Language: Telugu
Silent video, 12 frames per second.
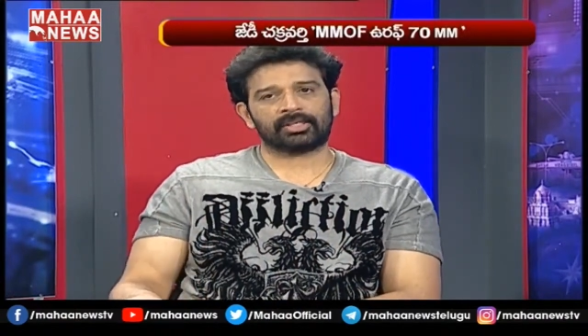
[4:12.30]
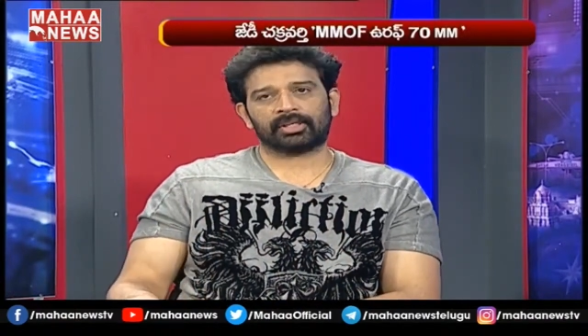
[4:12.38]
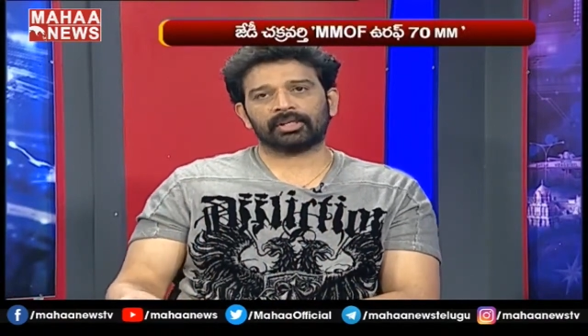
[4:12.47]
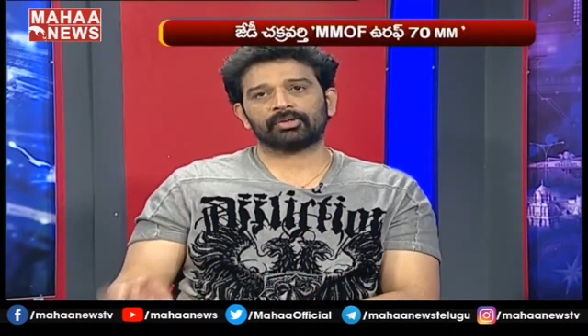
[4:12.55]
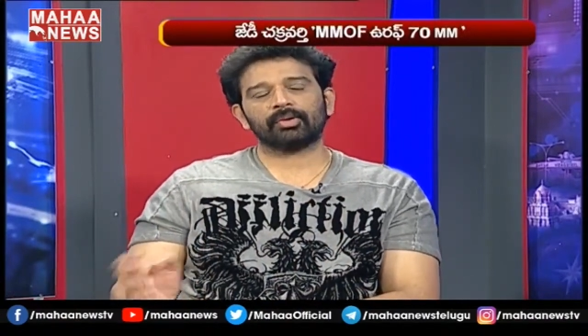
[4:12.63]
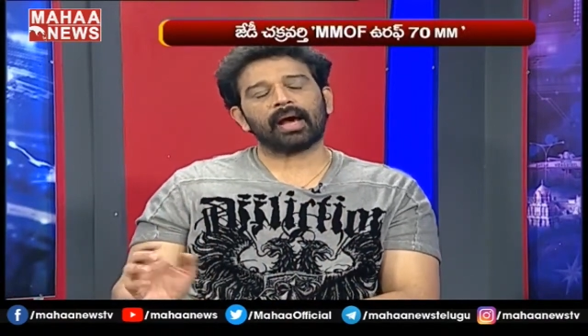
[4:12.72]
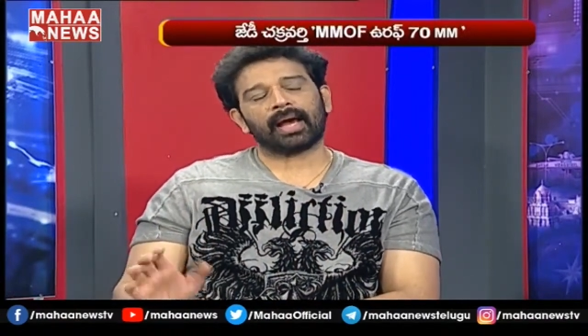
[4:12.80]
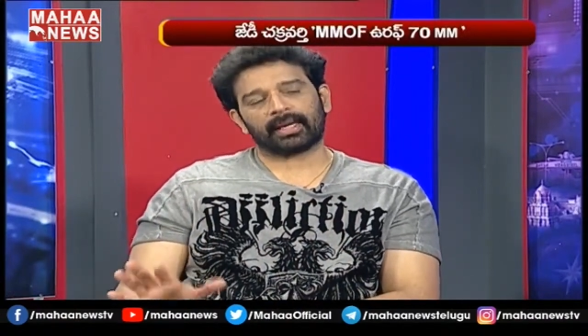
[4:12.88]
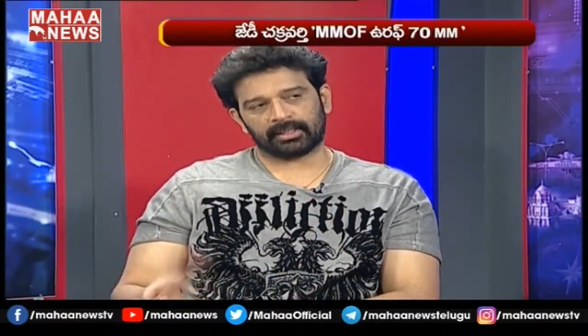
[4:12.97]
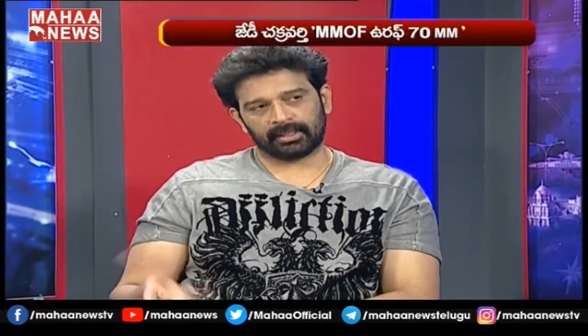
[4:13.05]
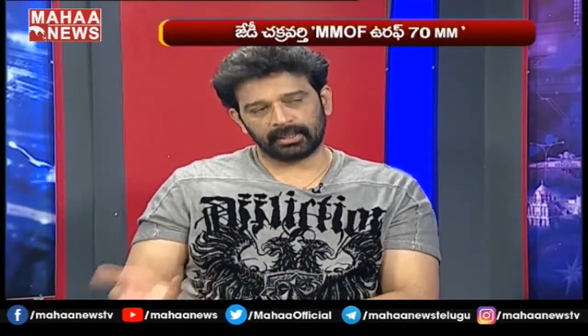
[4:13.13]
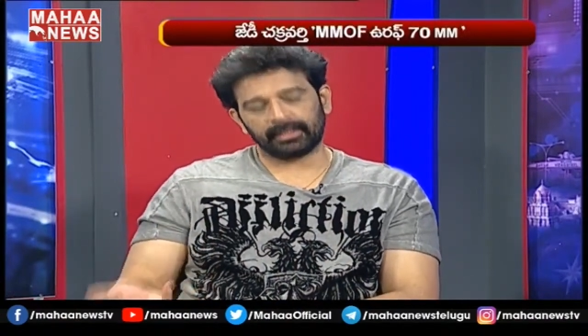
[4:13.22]
మిస్ట్రీస్
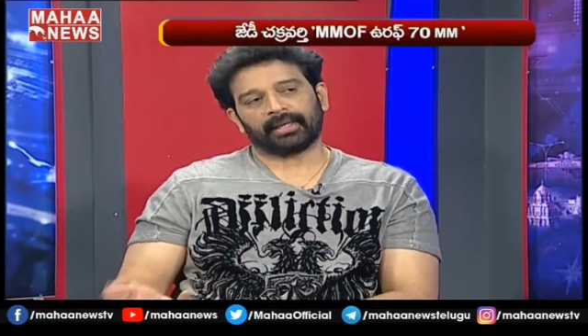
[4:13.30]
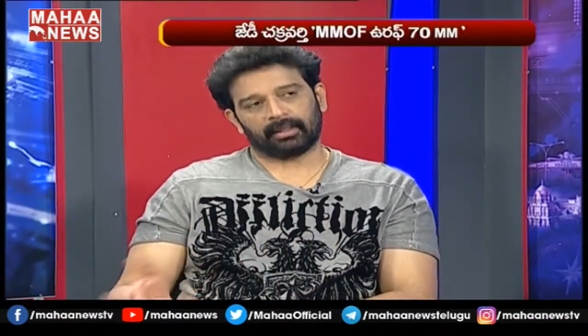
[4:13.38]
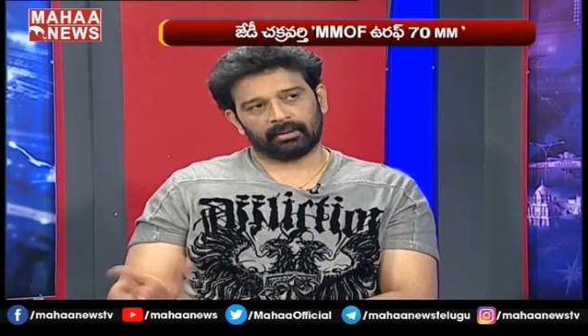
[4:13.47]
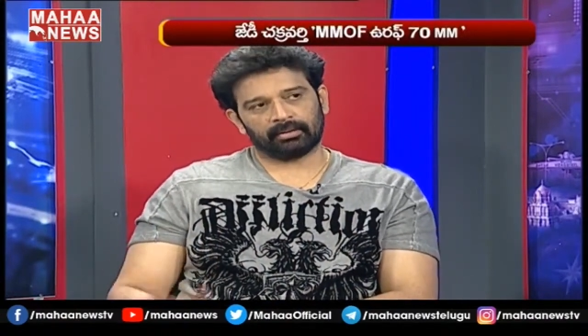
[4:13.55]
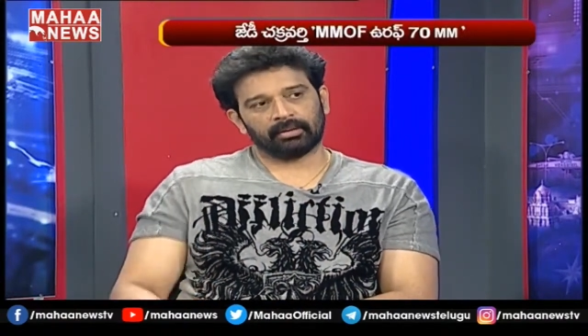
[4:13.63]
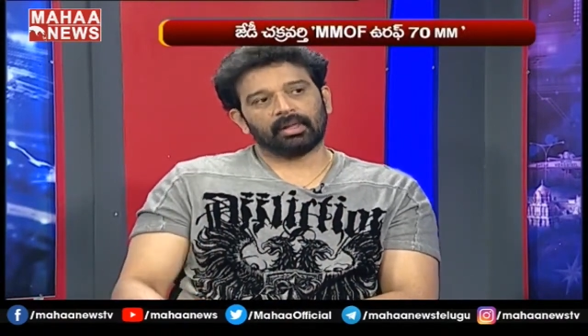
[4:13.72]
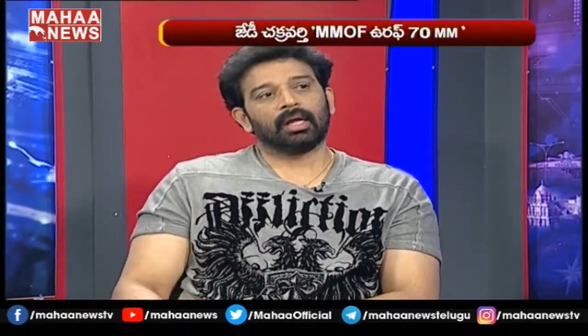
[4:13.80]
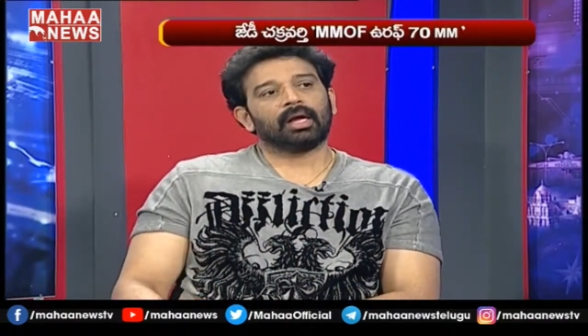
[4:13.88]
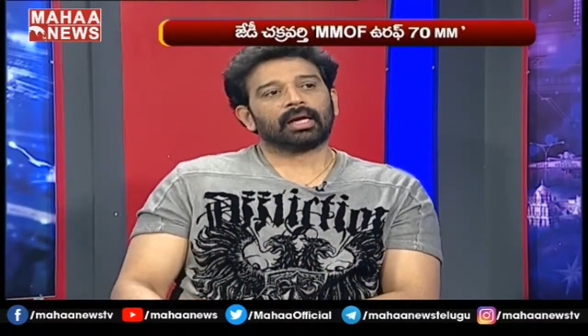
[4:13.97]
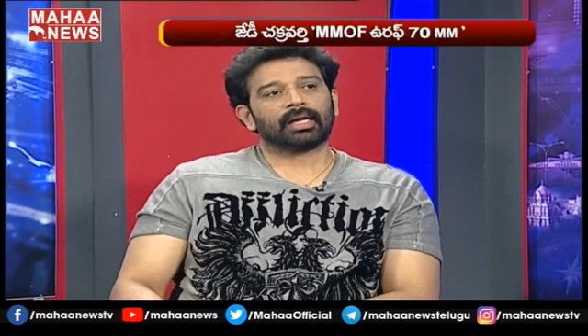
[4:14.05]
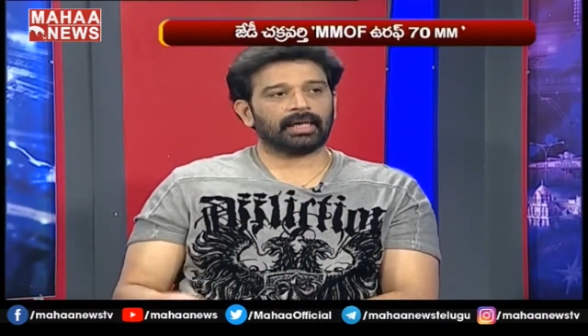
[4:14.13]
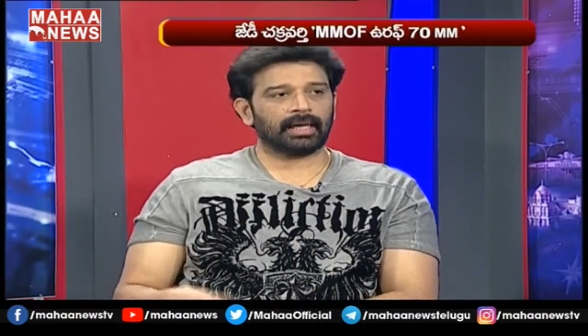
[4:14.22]
యాక్షనే తీగలను
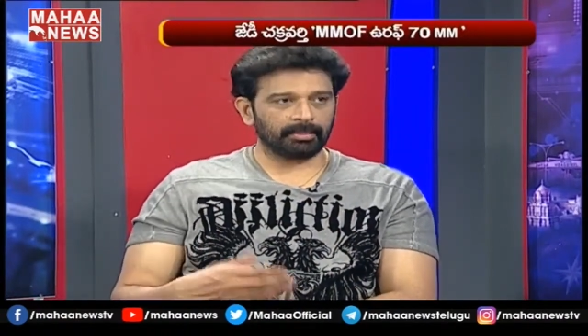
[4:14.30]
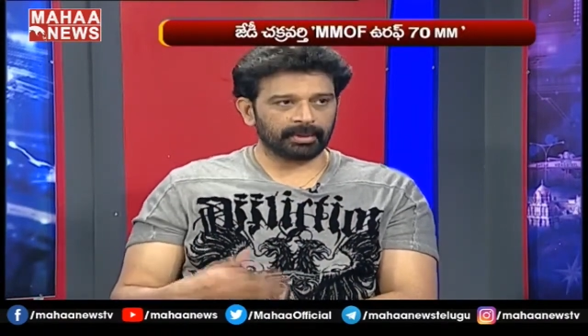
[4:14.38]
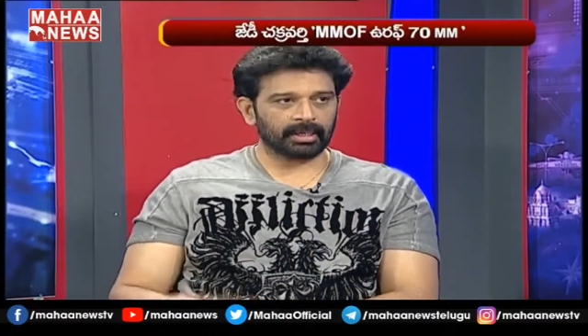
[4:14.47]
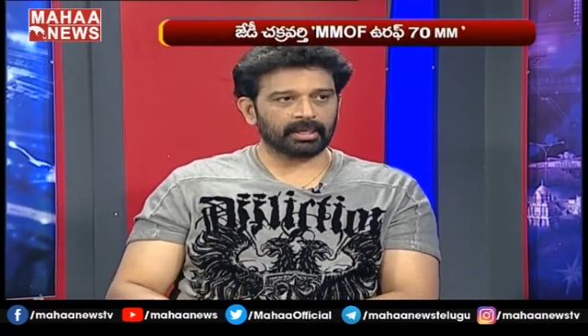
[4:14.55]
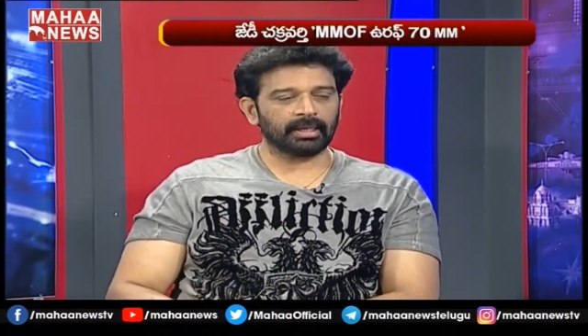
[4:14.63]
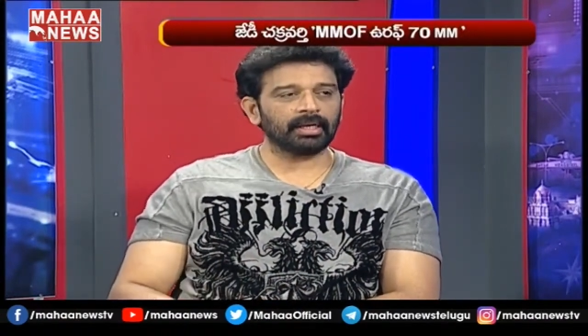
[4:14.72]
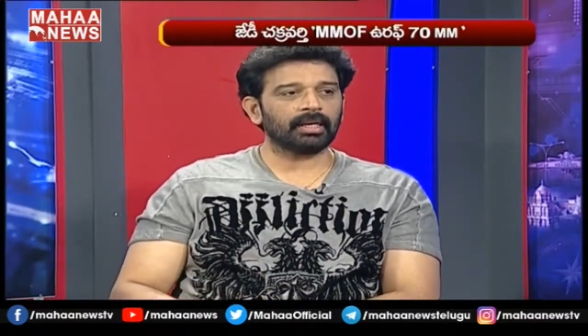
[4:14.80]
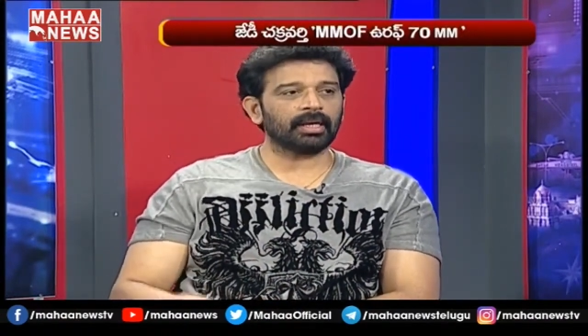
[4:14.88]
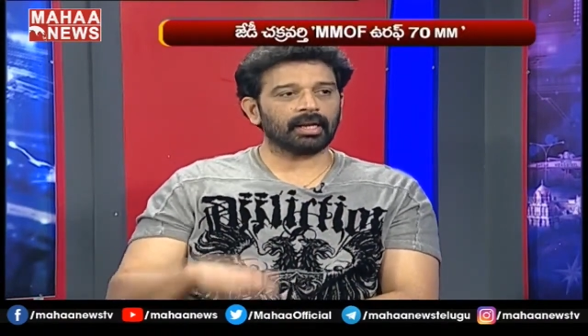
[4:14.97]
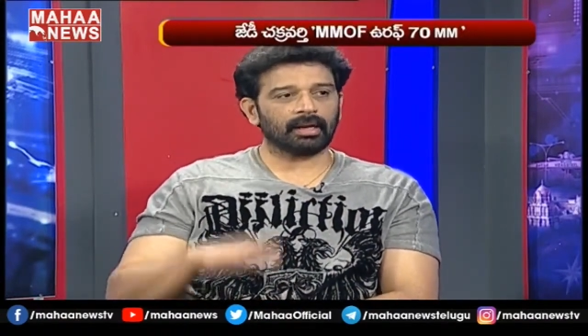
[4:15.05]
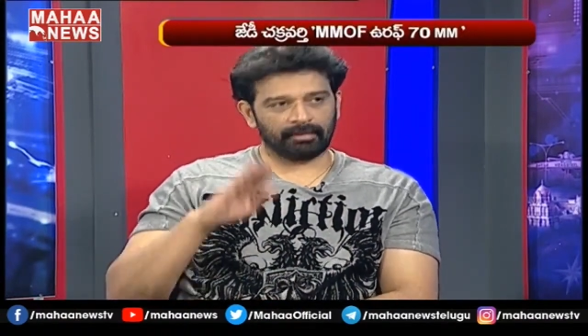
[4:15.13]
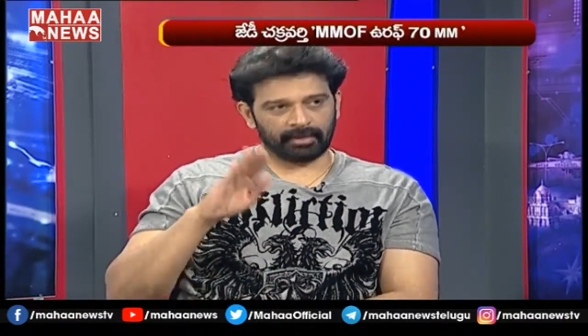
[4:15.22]
కాబట్టి
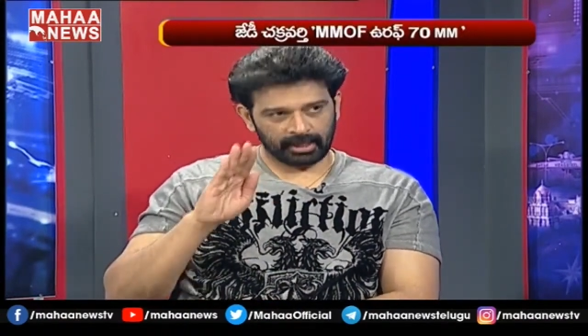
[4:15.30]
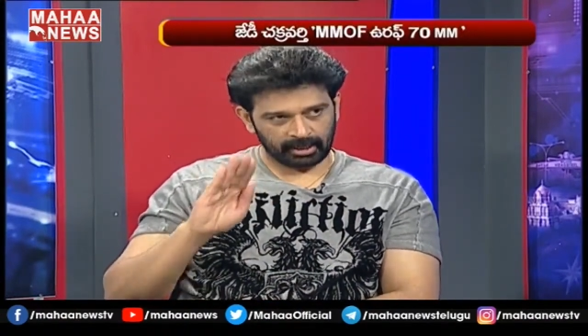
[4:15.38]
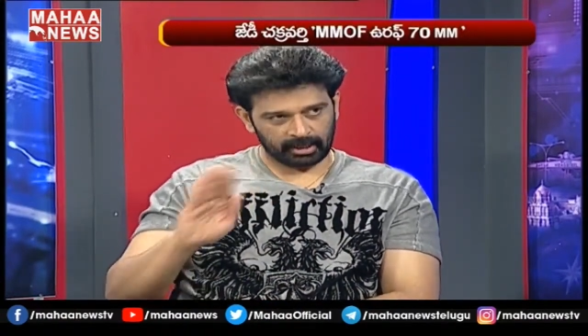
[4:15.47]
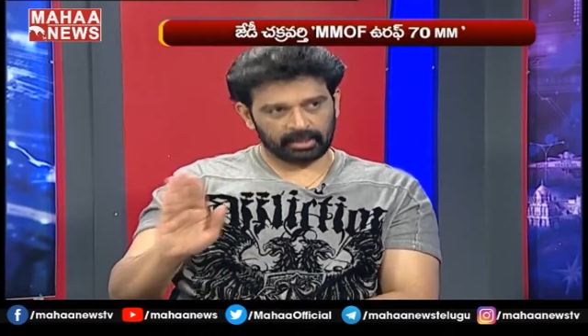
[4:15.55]
నేను అవే